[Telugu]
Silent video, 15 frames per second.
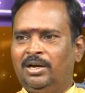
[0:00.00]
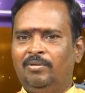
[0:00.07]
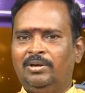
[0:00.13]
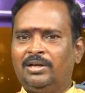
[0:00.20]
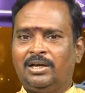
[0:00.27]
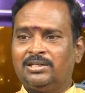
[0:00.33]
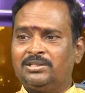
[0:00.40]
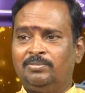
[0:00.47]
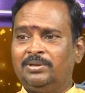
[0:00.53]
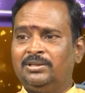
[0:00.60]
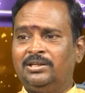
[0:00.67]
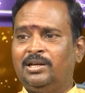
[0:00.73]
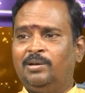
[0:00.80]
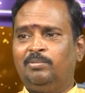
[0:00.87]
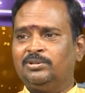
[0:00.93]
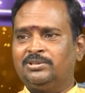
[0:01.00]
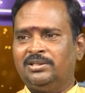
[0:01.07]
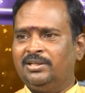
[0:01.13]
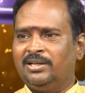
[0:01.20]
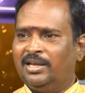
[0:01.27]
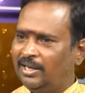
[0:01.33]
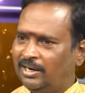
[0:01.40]
కాబట్టి కష్టపడితే డబ్బు
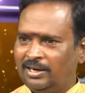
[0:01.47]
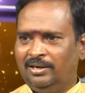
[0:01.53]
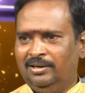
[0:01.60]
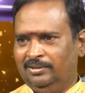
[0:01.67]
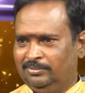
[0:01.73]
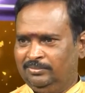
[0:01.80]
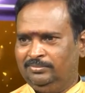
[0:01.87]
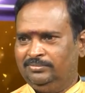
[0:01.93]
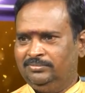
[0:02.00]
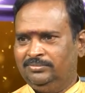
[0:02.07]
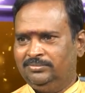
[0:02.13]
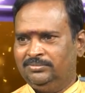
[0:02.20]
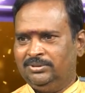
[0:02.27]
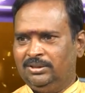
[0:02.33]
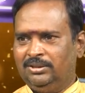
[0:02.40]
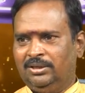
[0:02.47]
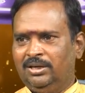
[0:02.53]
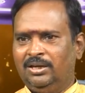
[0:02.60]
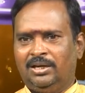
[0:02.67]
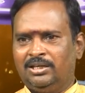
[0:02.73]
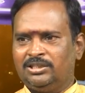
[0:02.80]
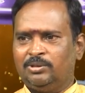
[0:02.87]
వస్తుందని ఎక్కడ లేదు
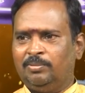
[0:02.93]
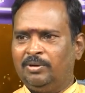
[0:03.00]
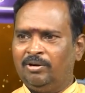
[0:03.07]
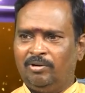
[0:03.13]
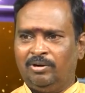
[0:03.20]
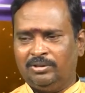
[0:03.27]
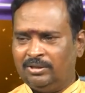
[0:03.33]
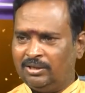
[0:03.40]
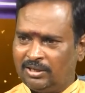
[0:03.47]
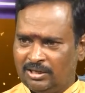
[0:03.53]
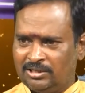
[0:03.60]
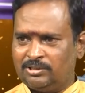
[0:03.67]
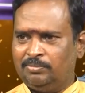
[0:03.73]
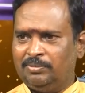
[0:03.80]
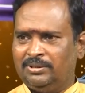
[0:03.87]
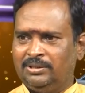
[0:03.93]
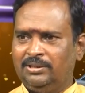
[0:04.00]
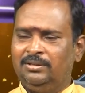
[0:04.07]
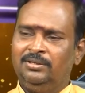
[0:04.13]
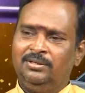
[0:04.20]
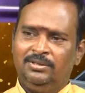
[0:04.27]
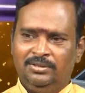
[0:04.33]
ఎందుకంటే కష్టపడేవాడు కానీ
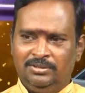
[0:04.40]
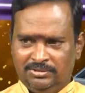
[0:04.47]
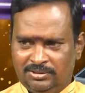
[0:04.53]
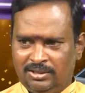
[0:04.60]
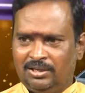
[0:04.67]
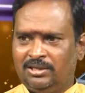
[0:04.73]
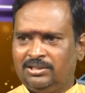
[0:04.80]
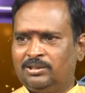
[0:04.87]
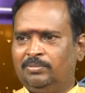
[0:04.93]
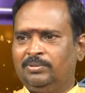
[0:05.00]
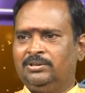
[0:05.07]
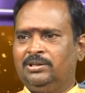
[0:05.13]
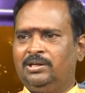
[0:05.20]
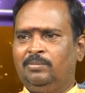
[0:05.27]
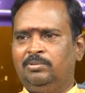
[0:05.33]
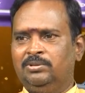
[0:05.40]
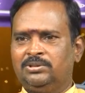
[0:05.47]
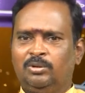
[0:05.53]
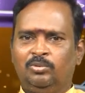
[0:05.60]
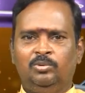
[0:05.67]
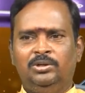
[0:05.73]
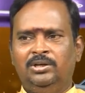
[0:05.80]
కష్టపడితే నిజం కష్టపడితే డబ్బు
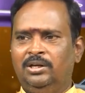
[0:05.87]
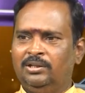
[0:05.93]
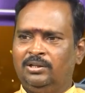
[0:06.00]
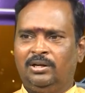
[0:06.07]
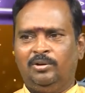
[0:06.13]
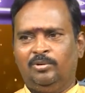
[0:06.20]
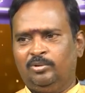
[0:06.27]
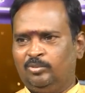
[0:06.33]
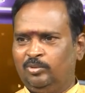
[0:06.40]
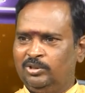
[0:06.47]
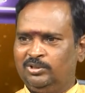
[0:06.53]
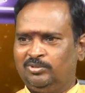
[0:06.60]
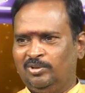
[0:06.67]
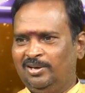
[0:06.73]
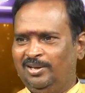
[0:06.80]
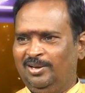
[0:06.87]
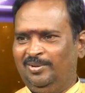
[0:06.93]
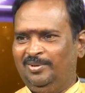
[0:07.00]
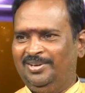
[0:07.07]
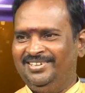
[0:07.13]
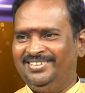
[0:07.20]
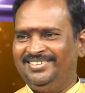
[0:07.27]
వస్తే కూలీలందరూ ఈరోజు కోటీశ్వర్లు
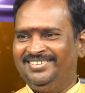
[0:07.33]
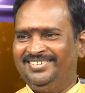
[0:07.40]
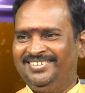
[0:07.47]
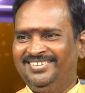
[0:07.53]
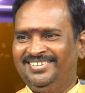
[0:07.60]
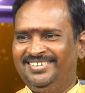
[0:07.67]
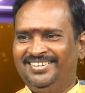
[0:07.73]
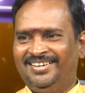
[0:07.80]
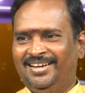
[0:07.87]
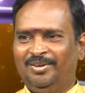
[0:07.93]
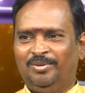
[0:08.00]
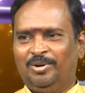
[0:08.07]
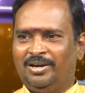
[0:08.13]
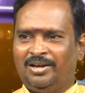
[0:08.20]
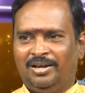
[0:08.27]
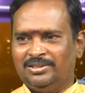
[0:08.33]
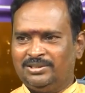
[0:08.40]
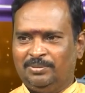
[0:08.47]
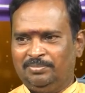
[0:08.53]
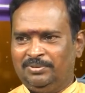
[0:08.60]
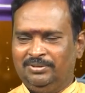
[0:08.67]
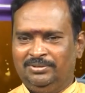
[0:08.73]
కావాలి అది ఒక
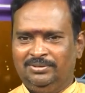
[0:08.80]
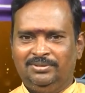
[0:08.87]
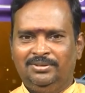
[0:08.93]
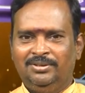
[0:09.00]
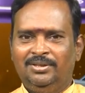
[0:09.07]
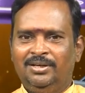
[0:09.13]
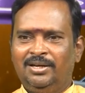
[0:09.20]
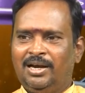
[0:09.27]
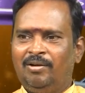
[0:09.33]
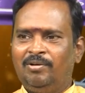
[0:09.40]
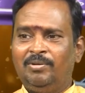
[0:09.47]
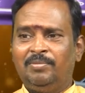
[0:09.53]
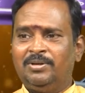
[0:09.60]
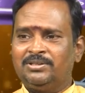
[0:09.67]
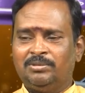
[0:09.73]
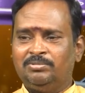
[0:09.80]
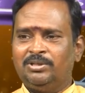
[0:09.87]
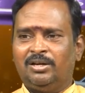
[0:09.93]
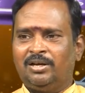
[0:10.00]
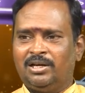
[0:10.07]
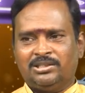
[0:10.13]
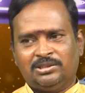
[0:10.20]
కాన్సెప్ట్ ఉంది కాబట్టి మన
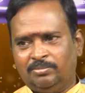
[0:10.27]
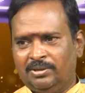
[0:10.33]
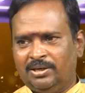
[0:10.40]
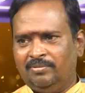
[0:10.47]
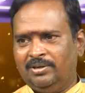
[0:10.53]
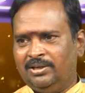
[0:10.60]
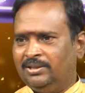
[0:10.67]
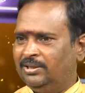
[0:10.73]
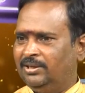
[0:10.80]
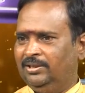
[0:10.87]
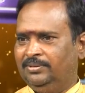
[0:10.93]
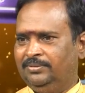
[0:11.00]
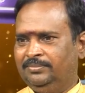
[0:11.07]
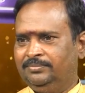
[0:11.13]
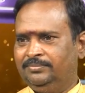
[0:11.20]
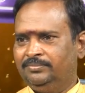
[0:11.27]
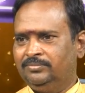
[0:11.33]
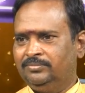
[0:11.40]
సబ్జెక్ట్లో కష్టపడడం అనేది లేదు